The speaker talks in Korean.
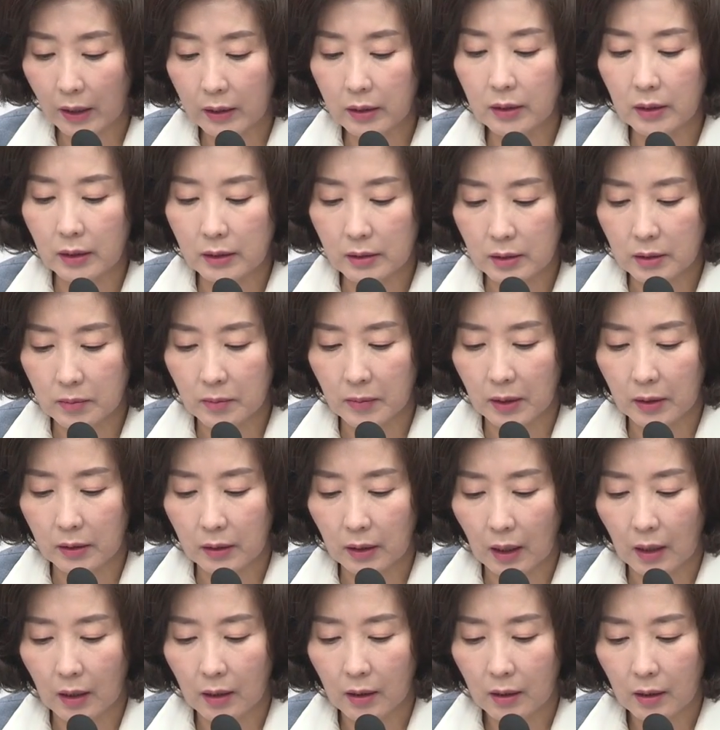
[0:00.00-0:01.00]

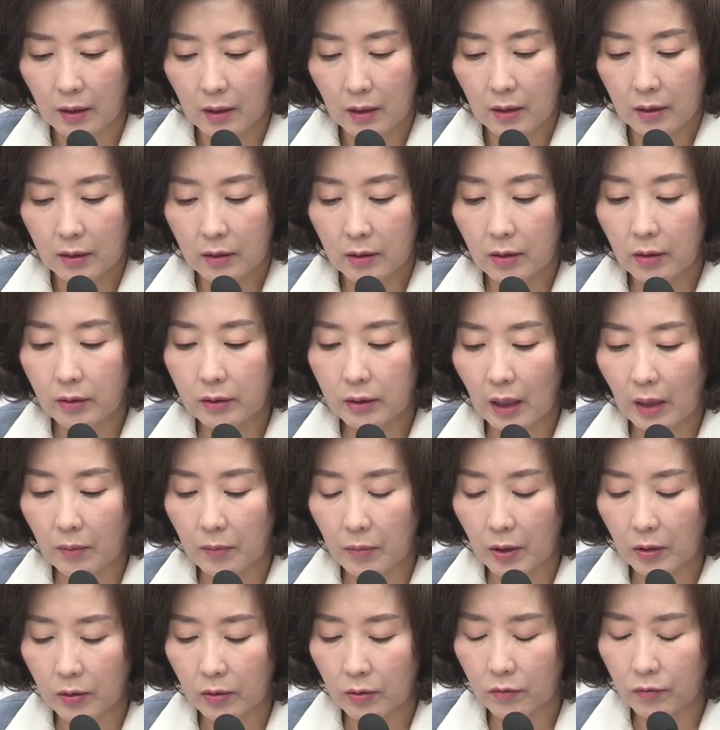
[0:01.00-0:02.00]
확인했습니다.
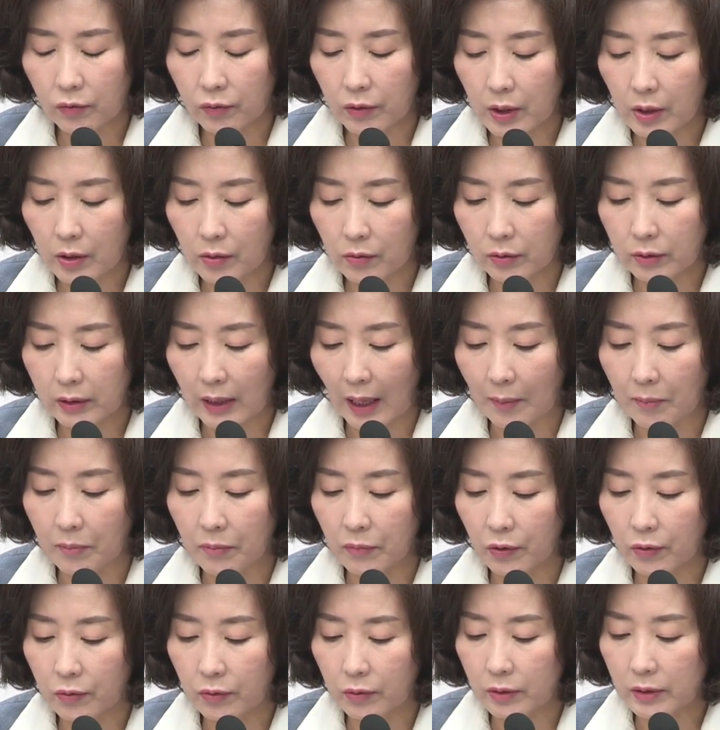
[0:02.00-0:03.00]
그렇다면 구일구
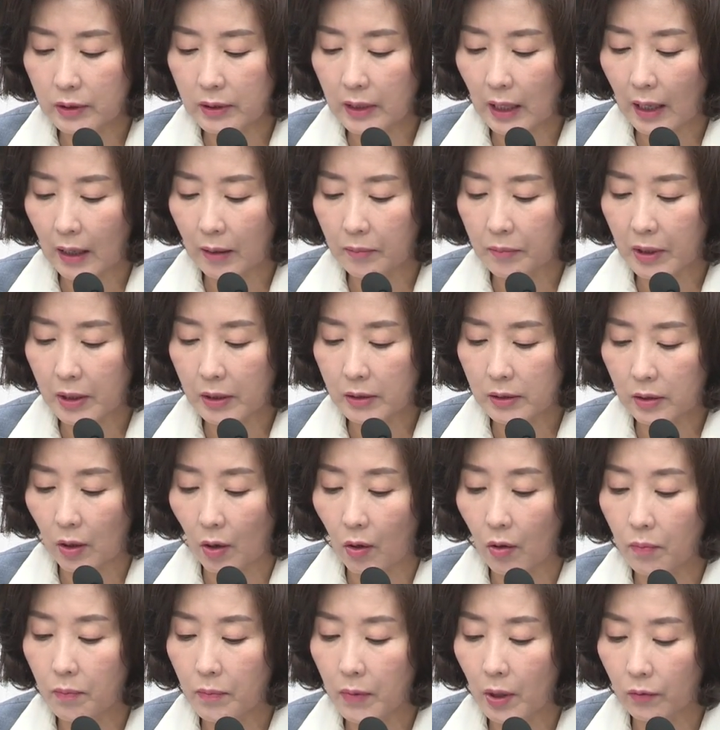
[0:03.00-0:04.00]
남북군사합의
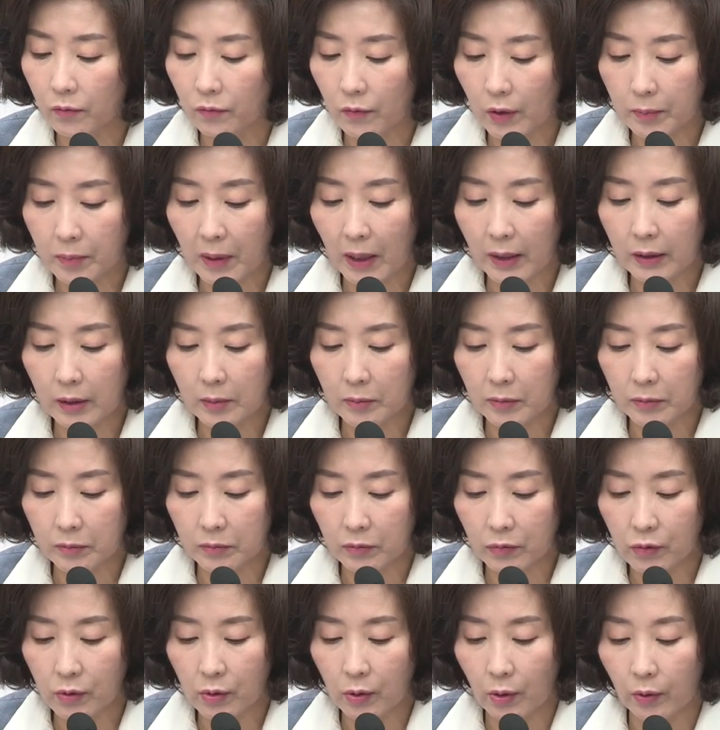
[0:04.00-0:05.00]
정면
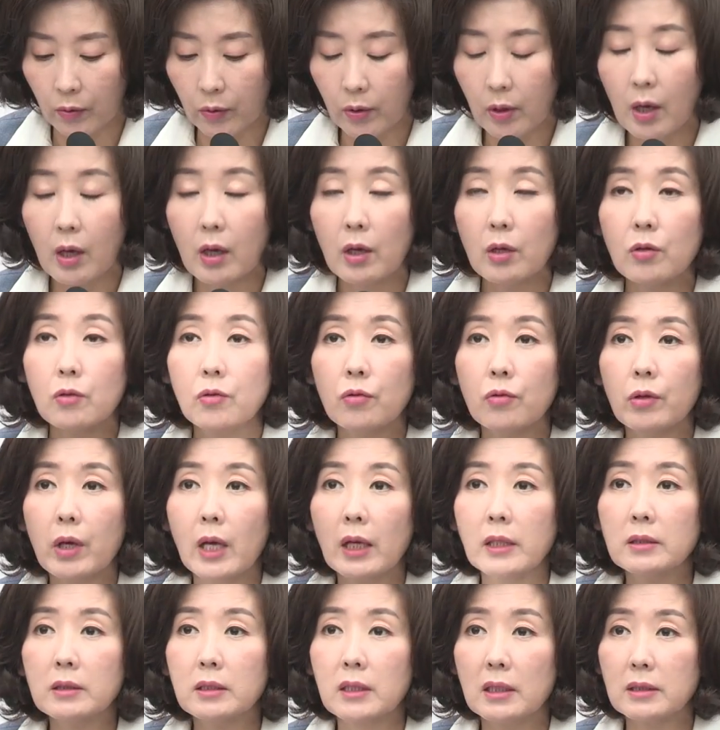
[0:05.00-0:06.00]
위반임은 물론
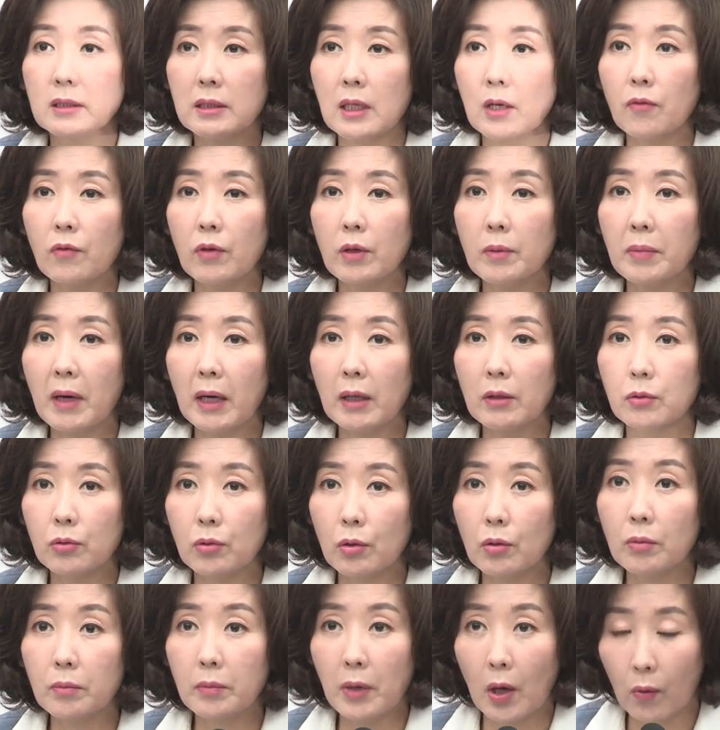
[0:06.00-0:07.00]
유엔 제재
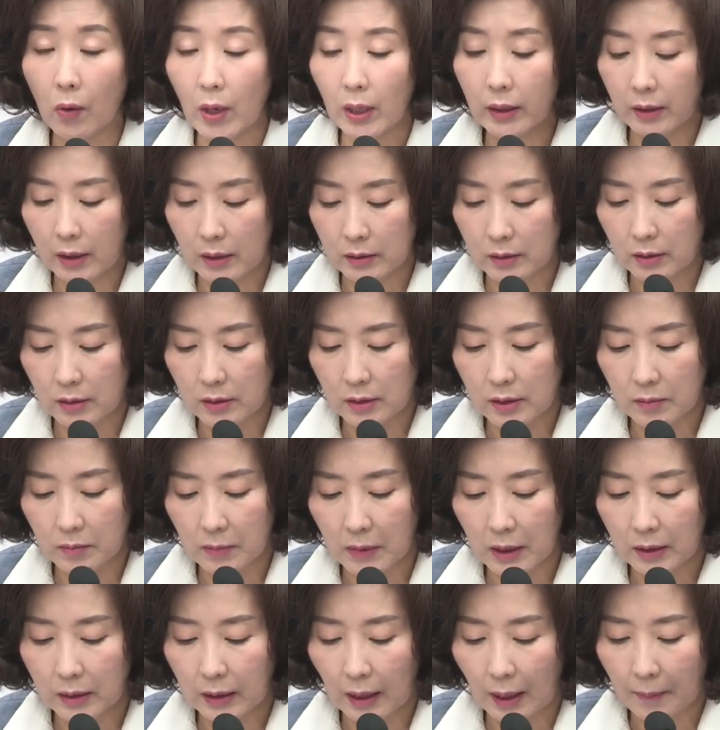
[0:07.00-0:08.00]
위반도
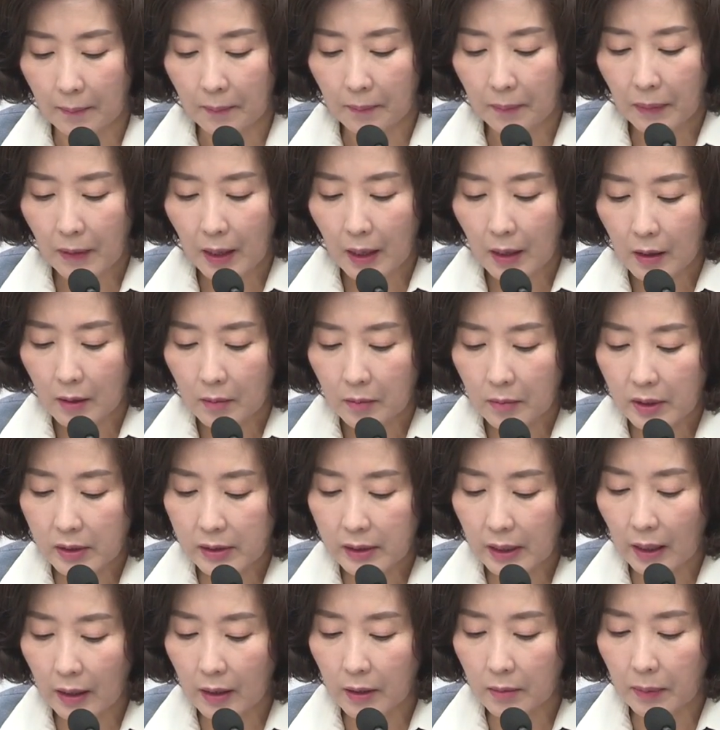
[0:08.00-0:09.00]
명확해졌습니다.
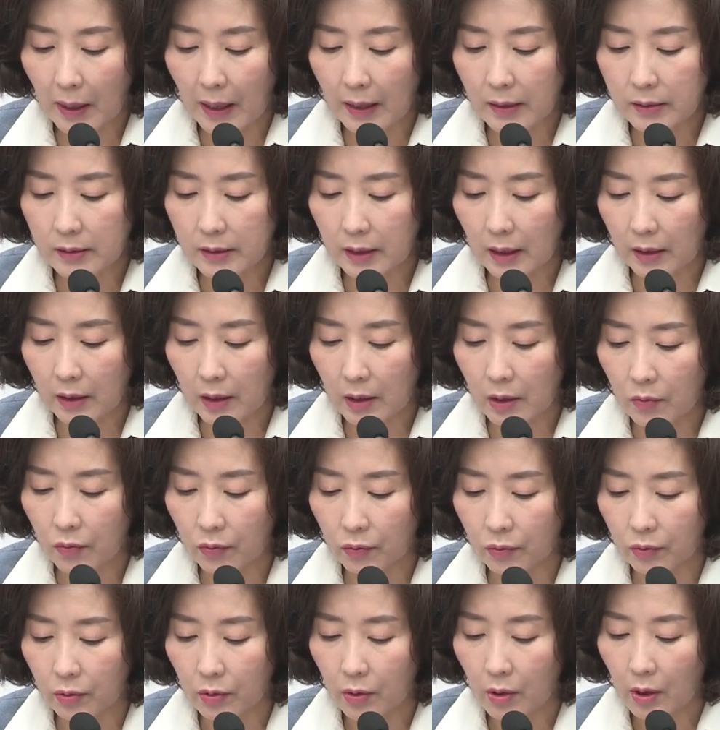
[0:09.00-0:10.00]
미사일 발사
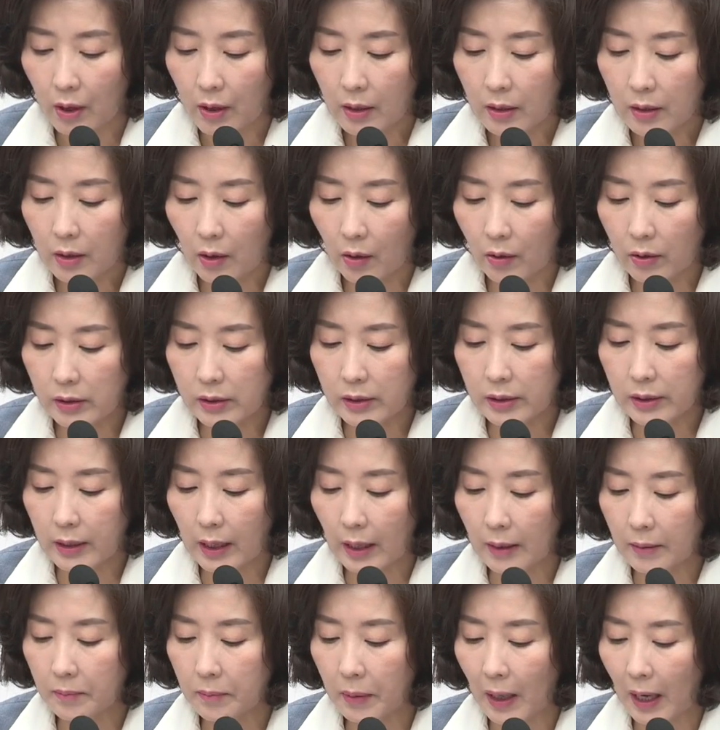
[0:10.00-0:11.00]
이후 열
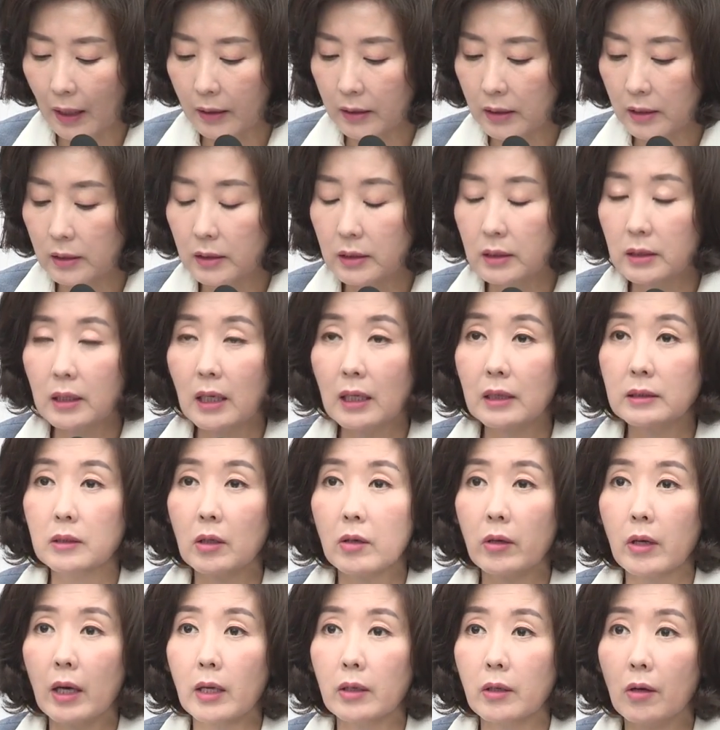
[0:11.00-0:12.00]
시간 반이
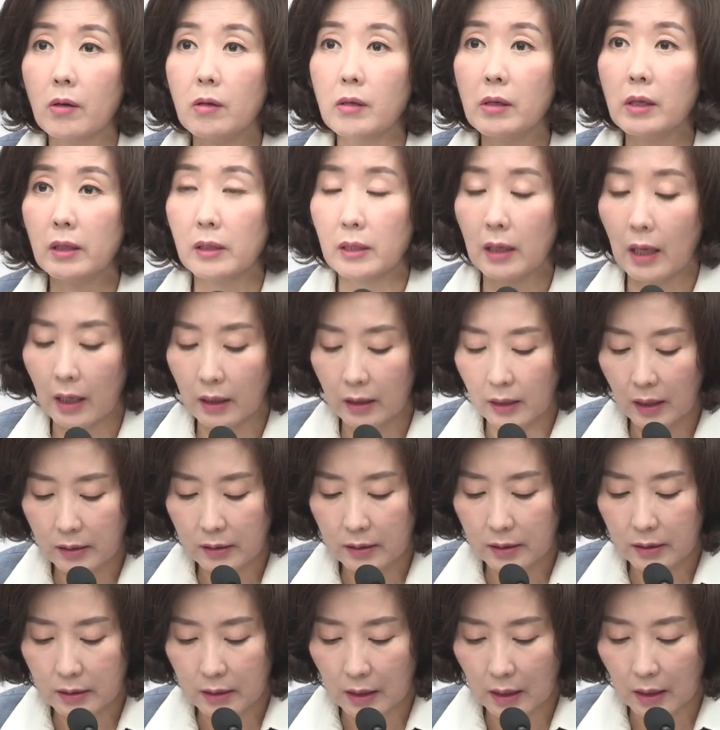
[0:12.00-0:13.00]
지나서야 열린
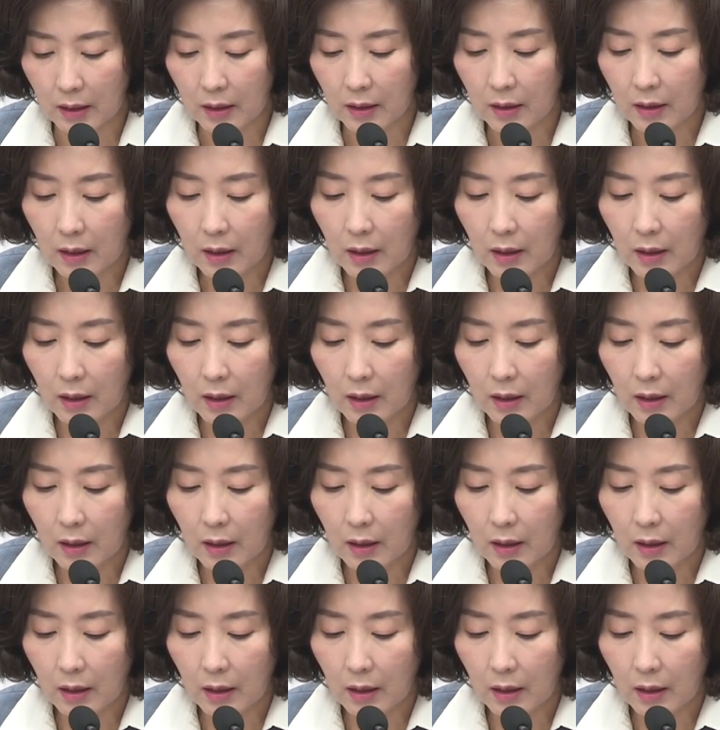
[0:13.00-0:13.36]
엔에스씨,